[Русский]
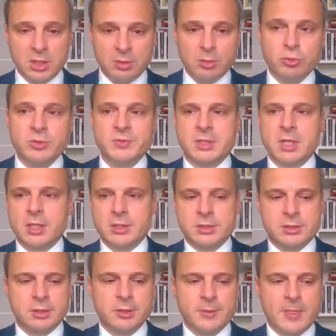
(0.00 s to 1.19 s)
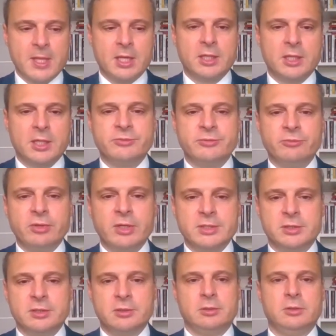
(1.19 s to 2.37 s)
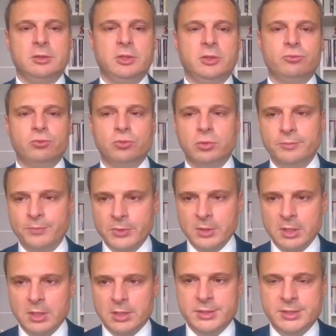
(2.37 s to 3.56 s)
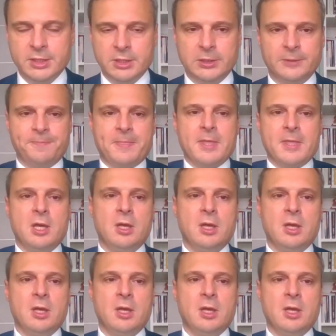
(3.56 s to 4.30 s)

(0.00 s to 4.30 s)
и мы будем стараться развивать его дело.